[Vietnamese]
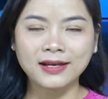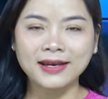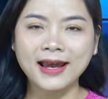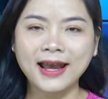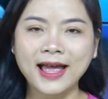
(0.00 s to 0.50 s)

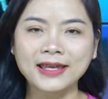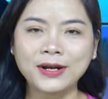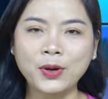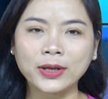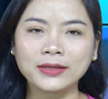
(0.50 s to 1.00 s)
Đây là
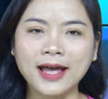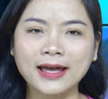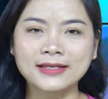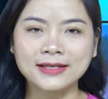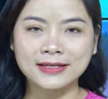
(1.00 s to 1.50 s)
những loại thức
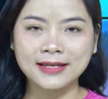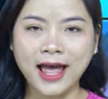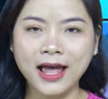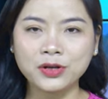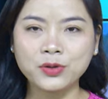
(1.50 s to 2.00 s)
ăn dân
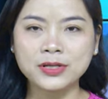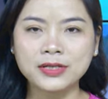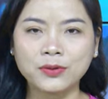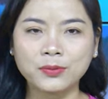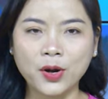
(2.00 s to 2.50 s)
dã nuôi
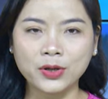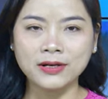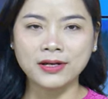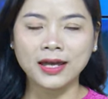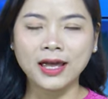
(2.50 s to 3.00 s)
sống con
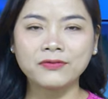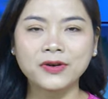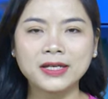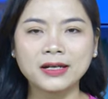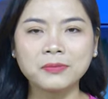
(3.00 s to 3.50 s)
người
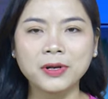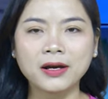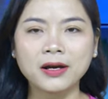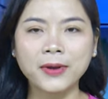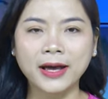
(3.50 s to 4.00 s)
với những bữa
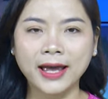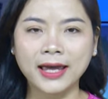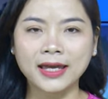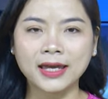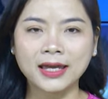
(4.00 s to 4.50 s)
cơm hàng ngày